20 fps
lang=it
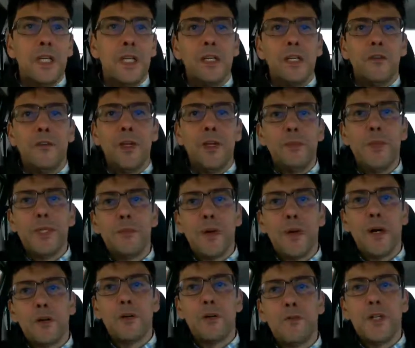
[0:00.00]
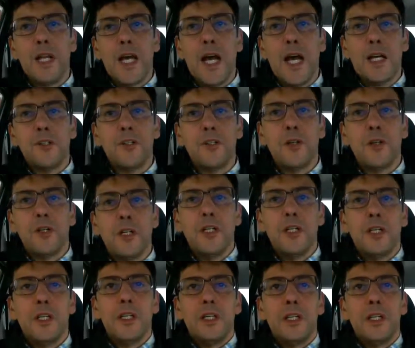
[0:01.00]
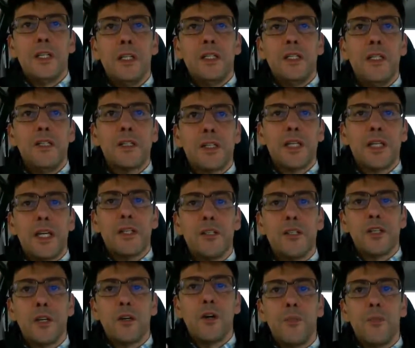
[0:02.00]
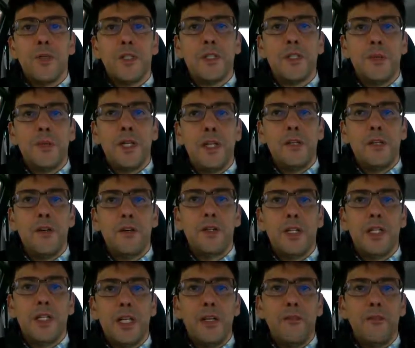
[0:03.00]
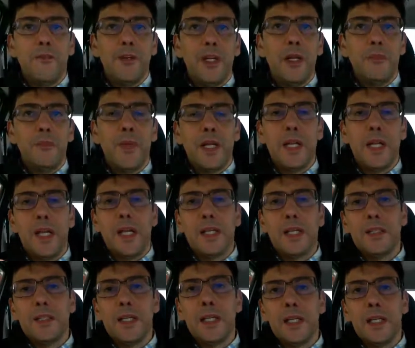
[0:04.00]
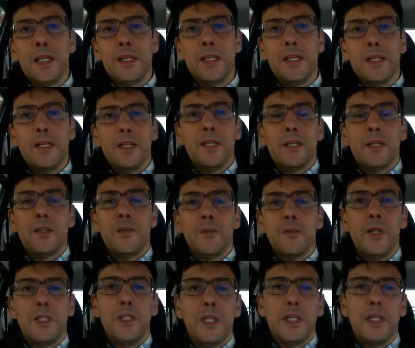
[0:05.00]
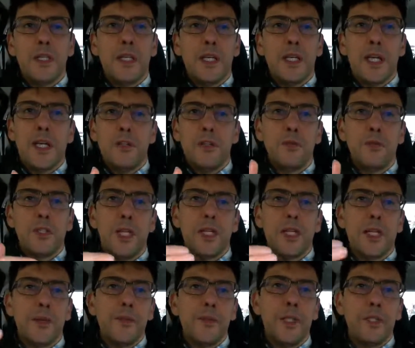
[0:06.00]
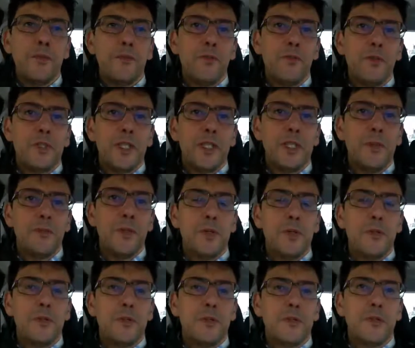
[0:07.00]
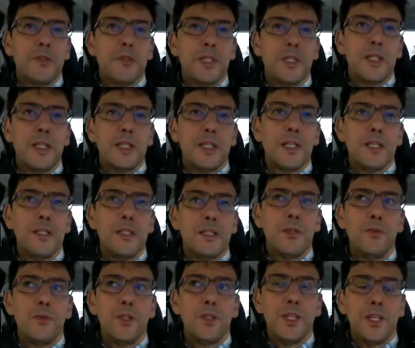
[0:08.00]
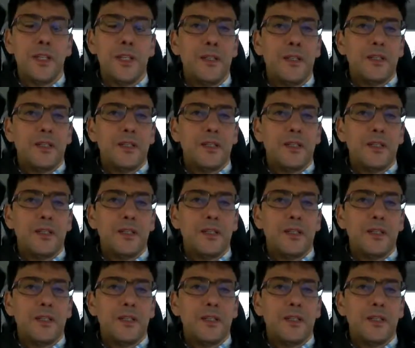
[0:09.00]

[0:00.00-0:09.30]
i film di Paolo Villaggio, gli sketch comici migliori nei film e nella tele, quindi è inutile che mi divulghi di più, eh, dilunghi,